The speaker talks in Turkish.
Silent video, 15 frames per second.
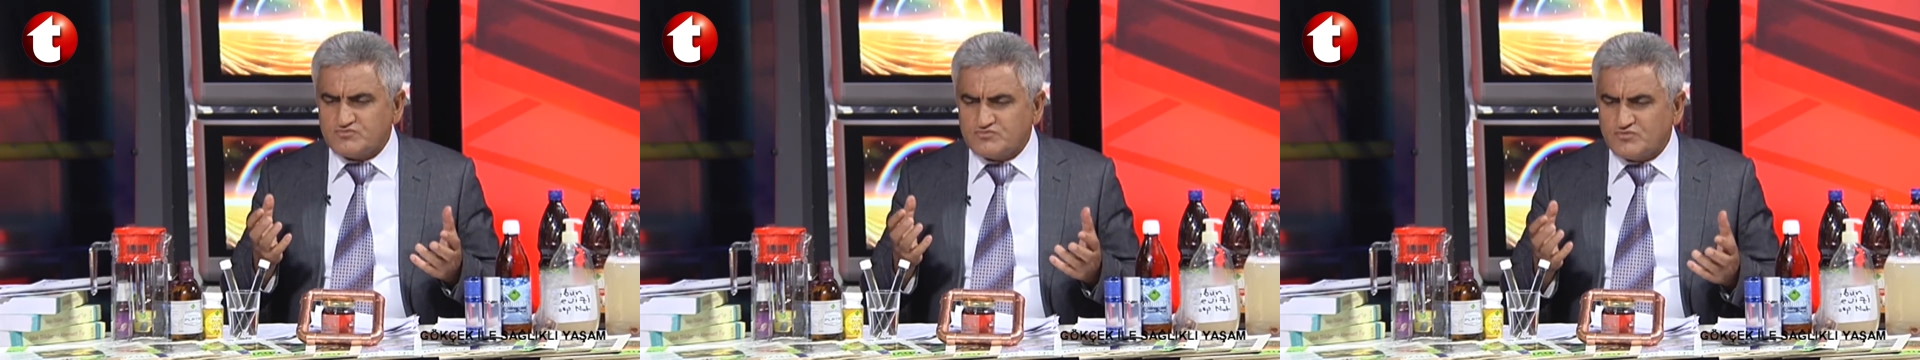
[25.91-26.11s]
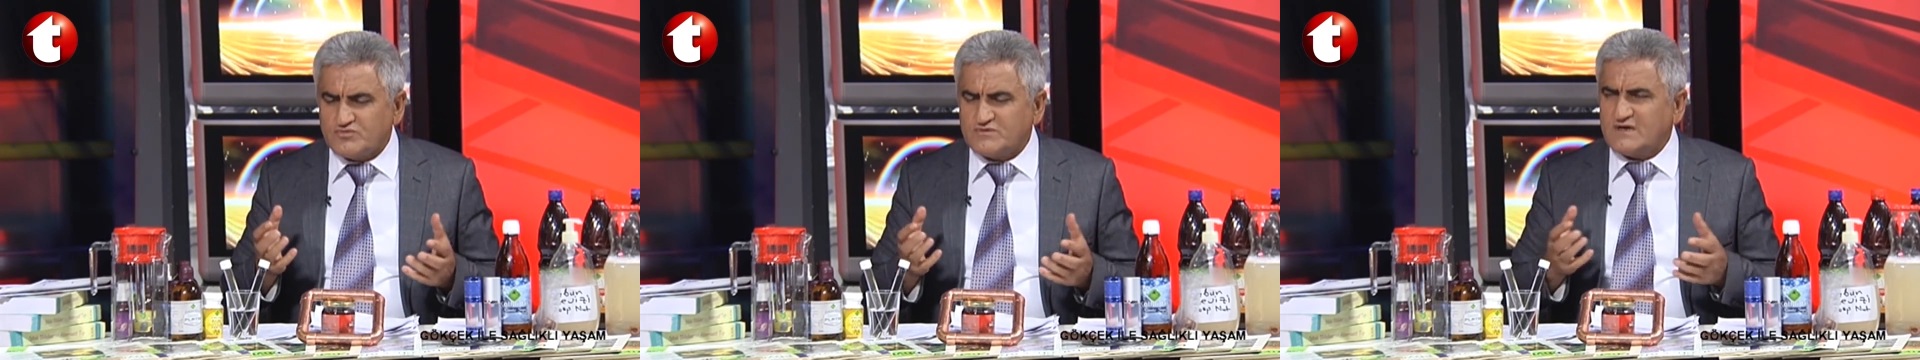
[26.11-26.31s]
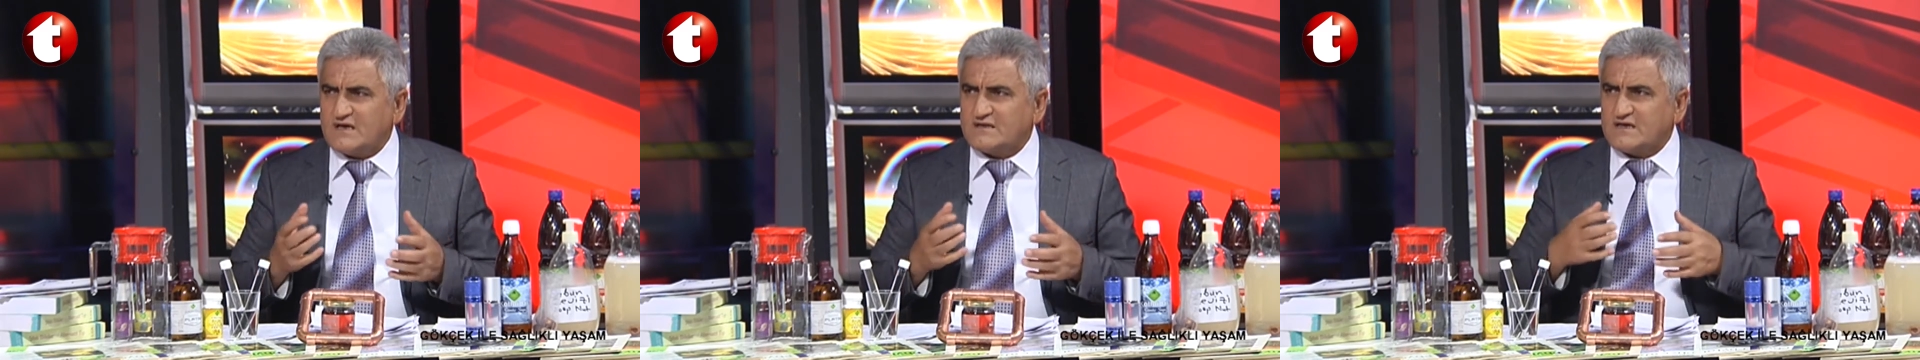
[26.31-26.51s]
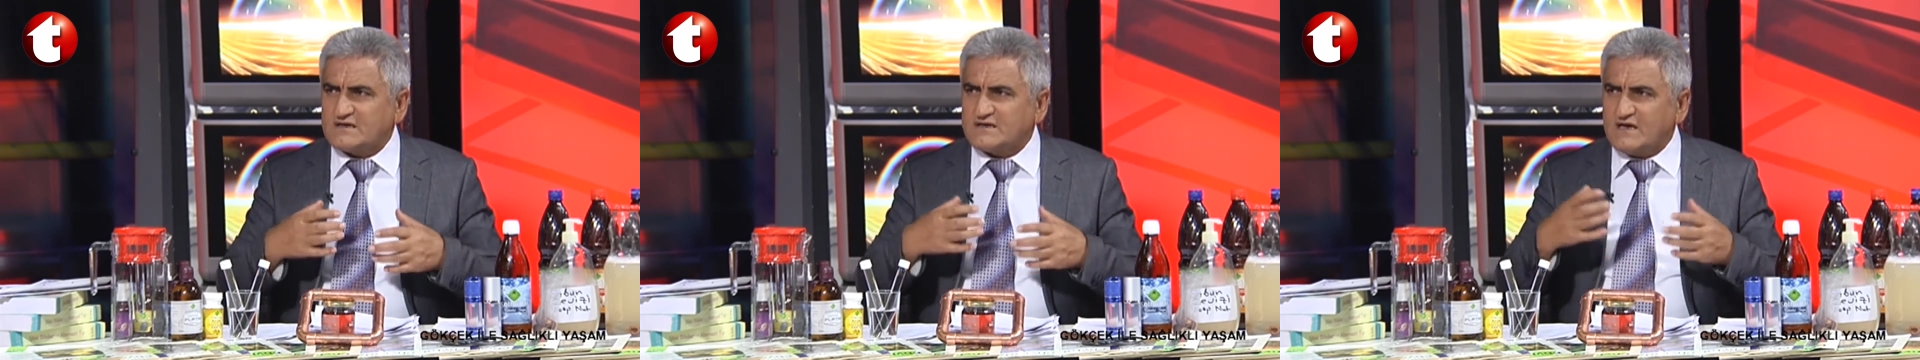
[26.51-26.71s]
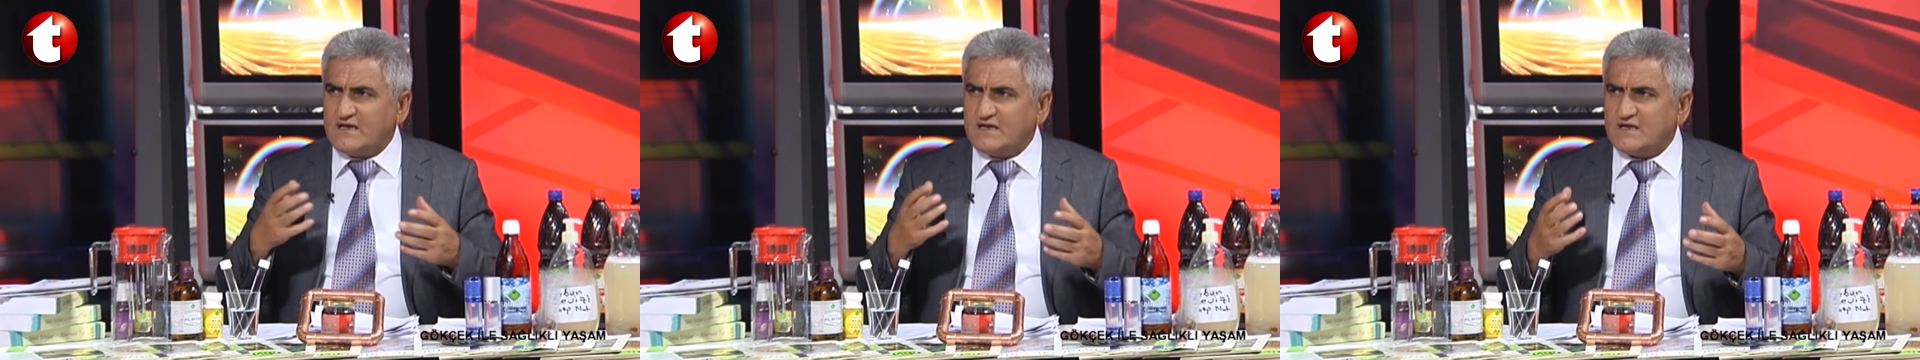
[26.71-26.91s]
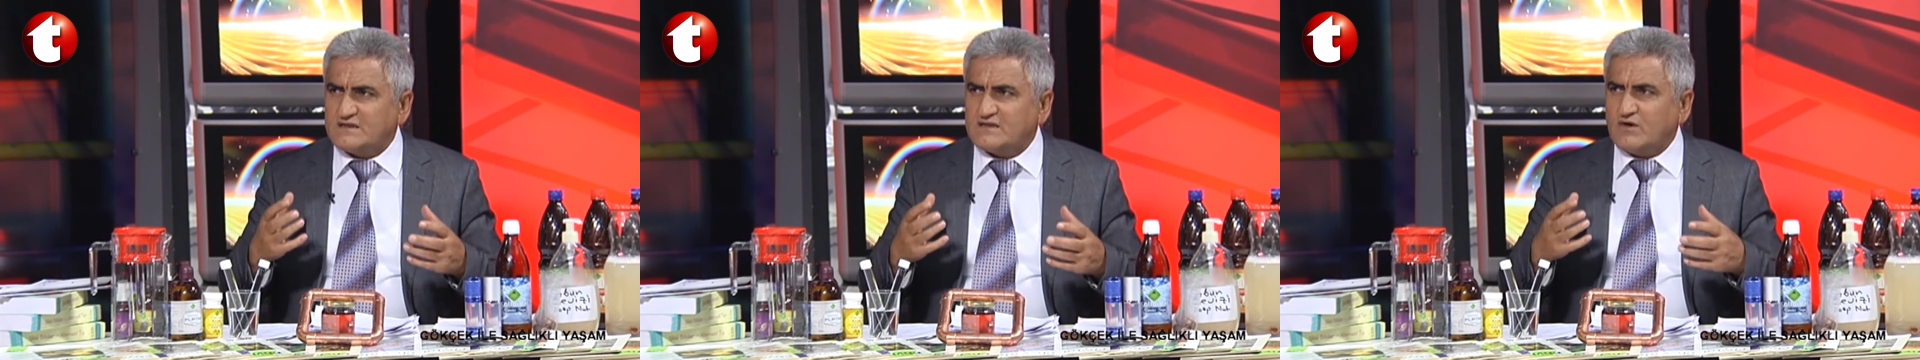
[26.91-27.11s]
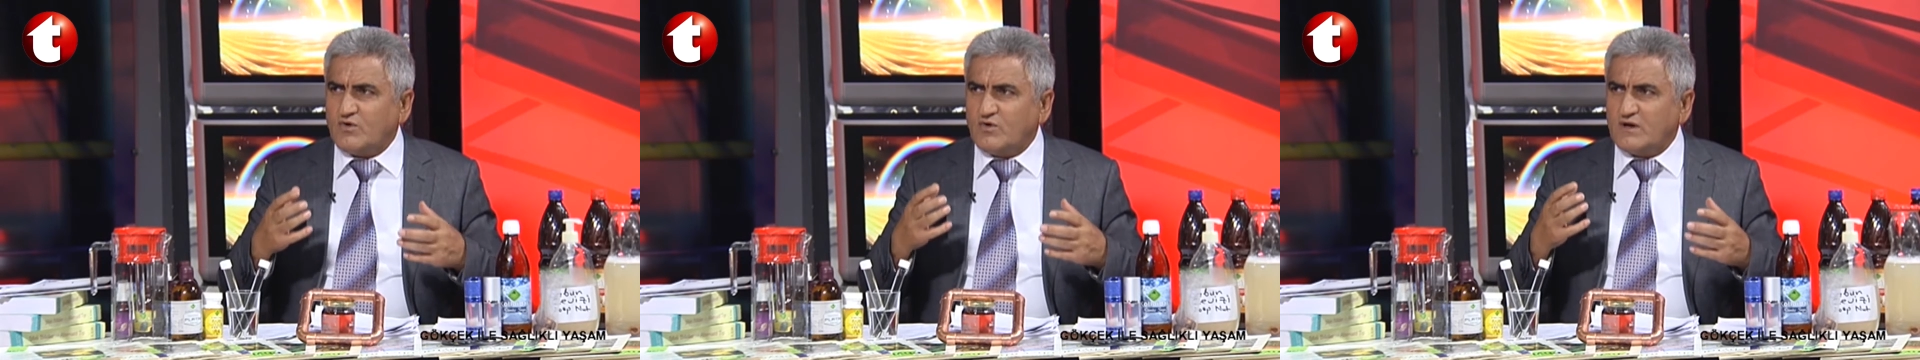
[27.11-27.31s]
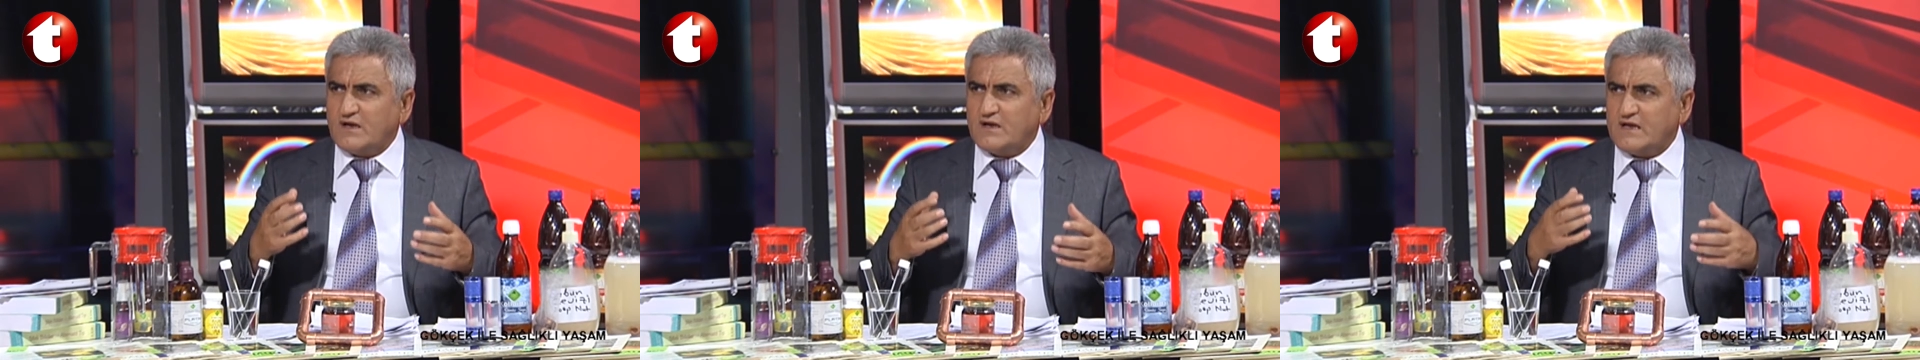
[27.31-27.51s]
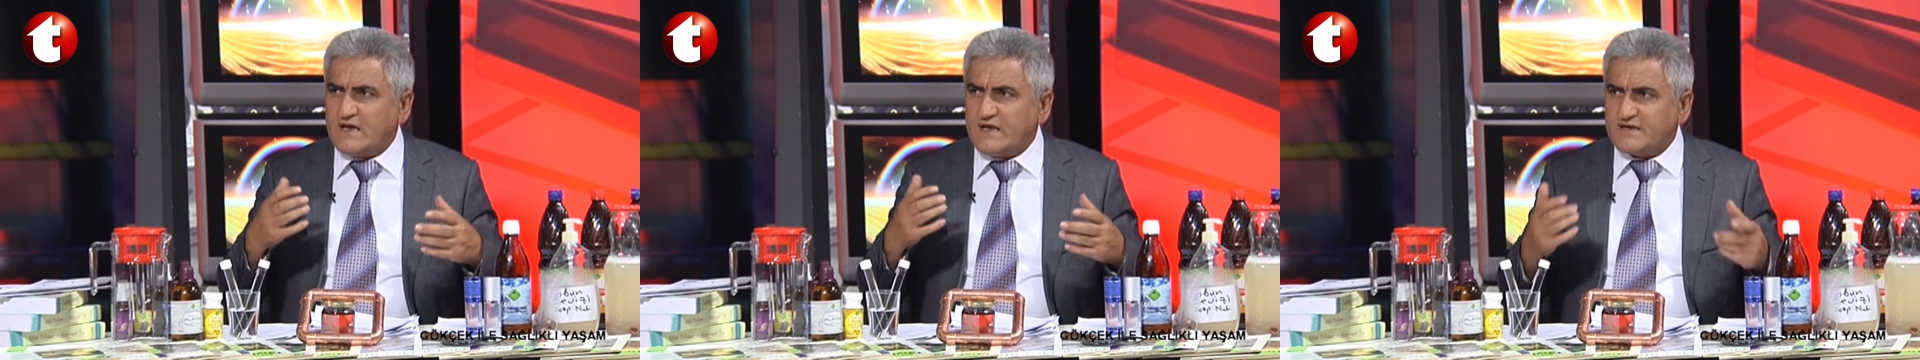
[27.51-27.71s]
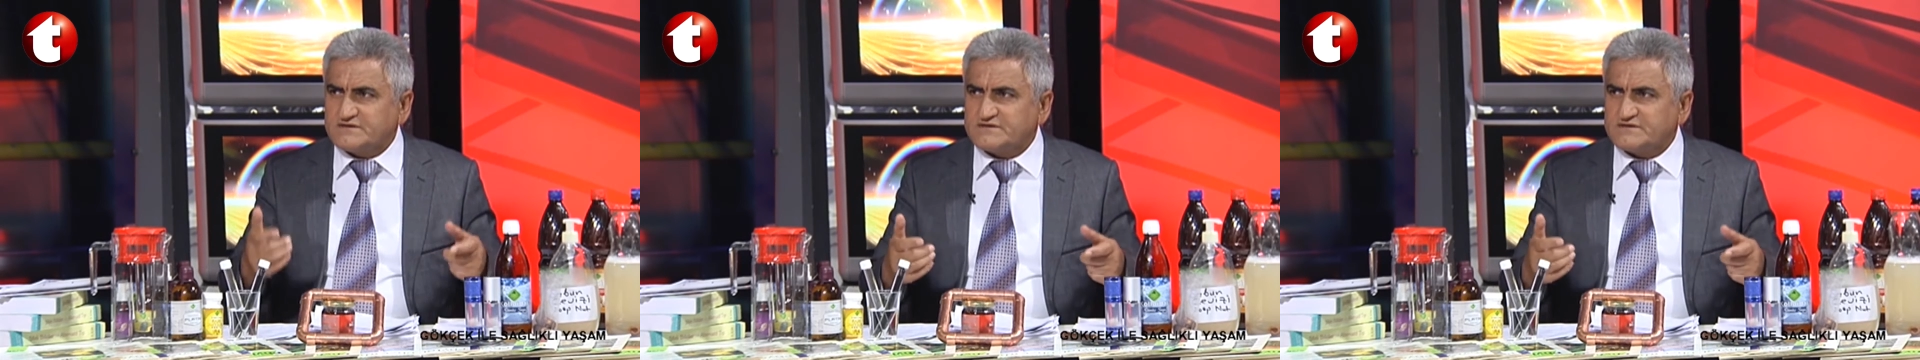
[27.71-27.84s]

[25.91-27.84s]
Dünyada, kainatta olan her